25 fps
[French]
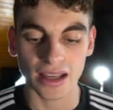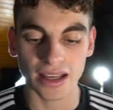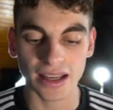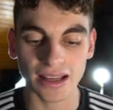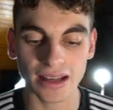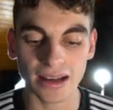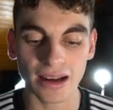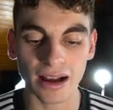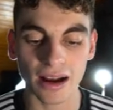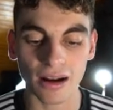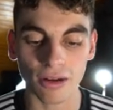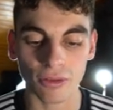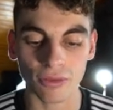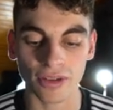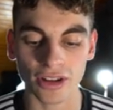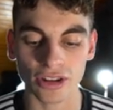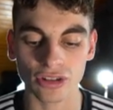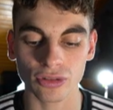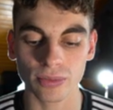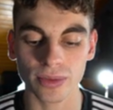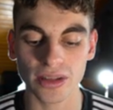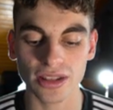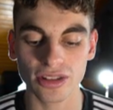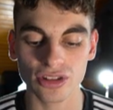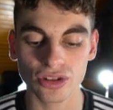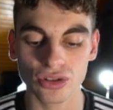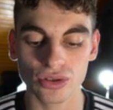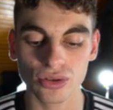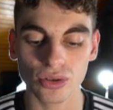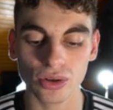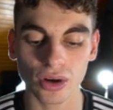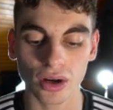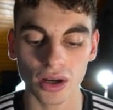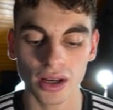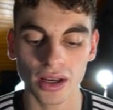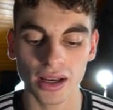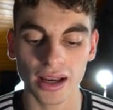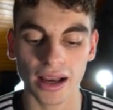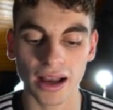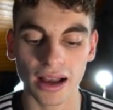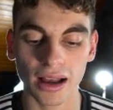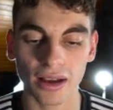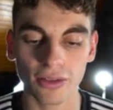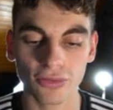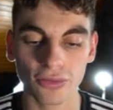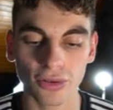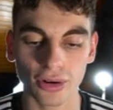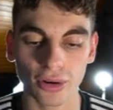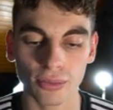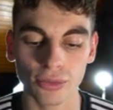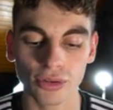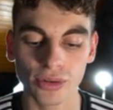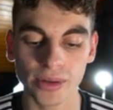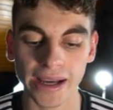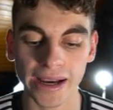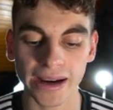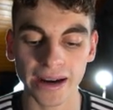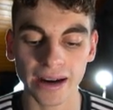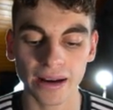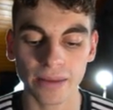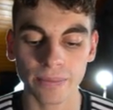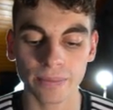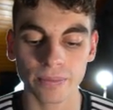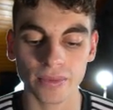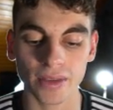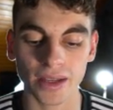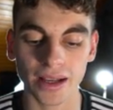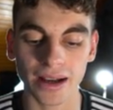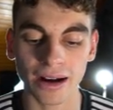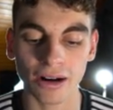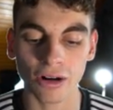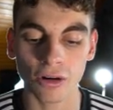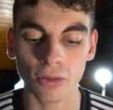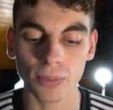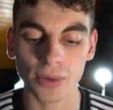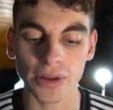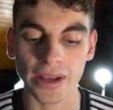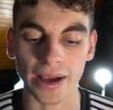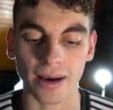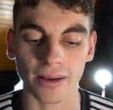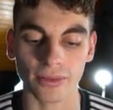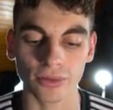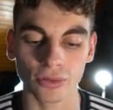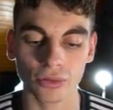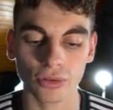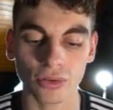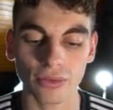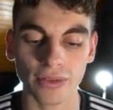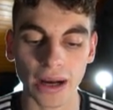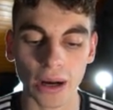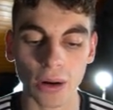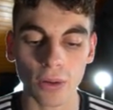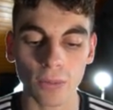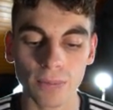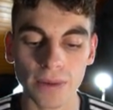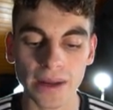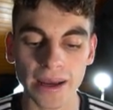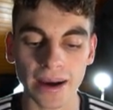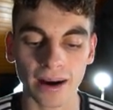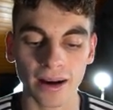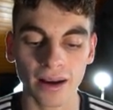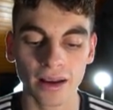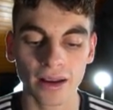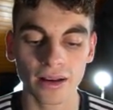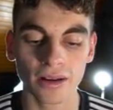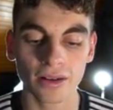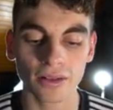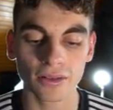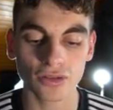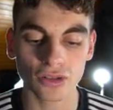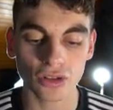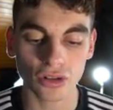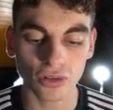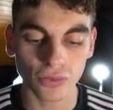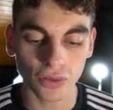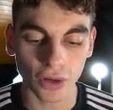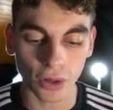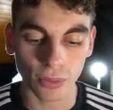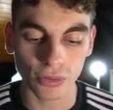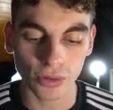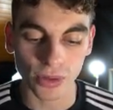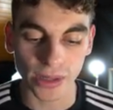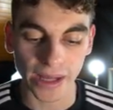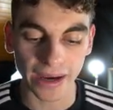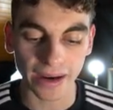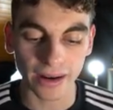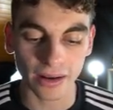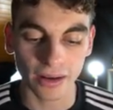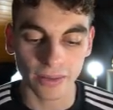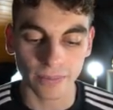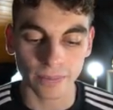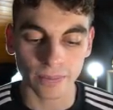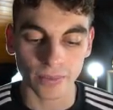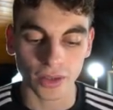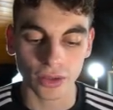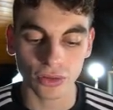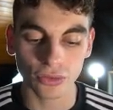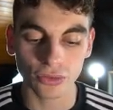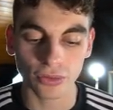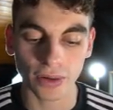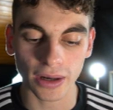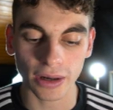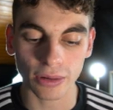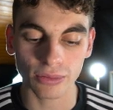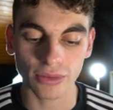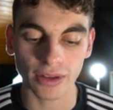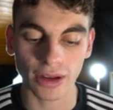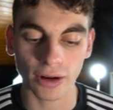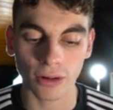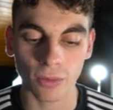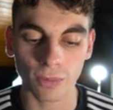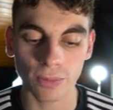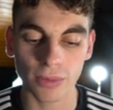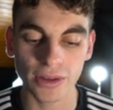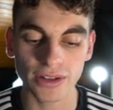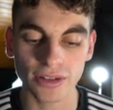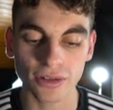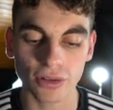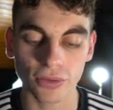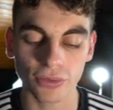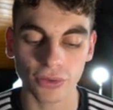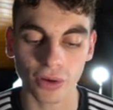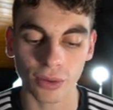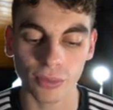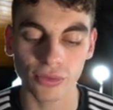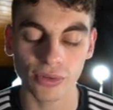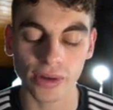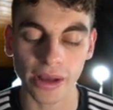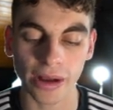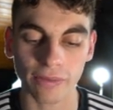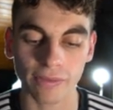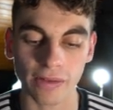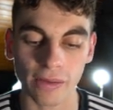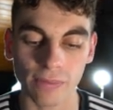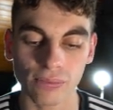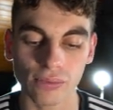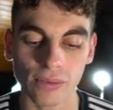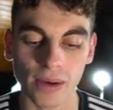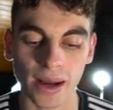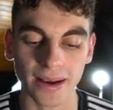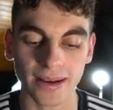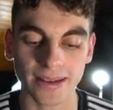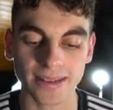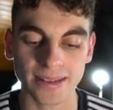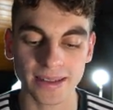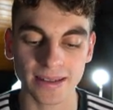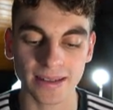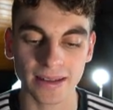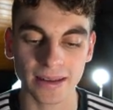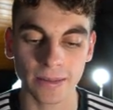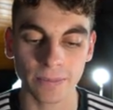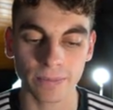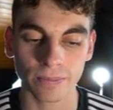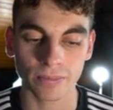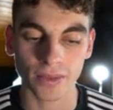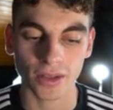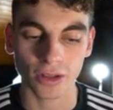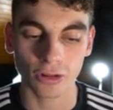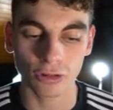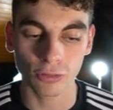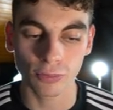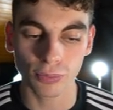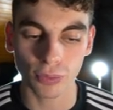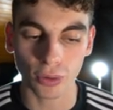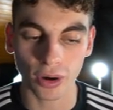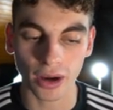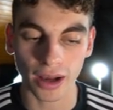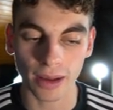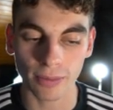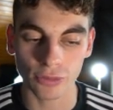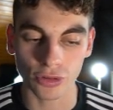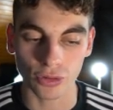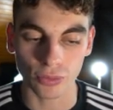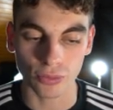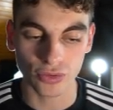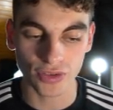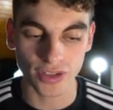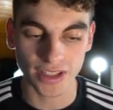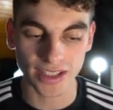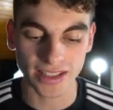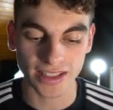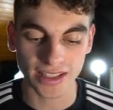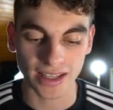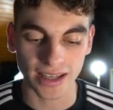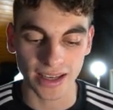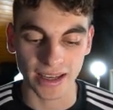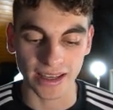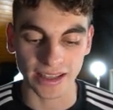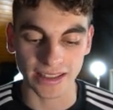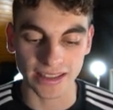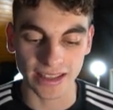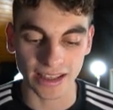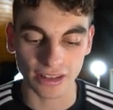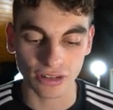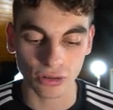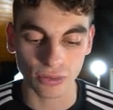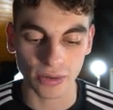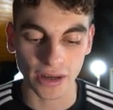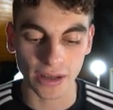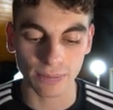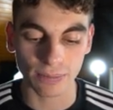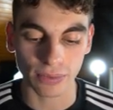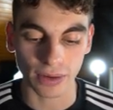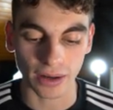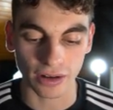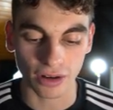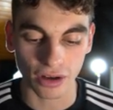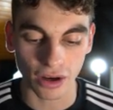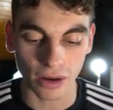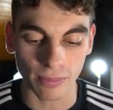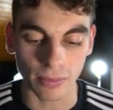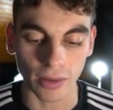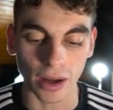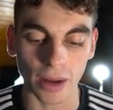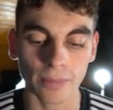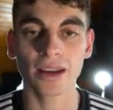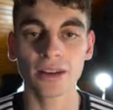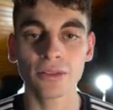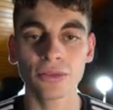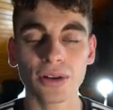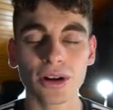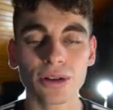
Et là, on va tomber sur un formulaire à remplir. Donc on va remplir ce formulaire. Une fois qu'on a rempli ce formulaire, on va pouvoir accéder au programme de musique getaway.com. Et une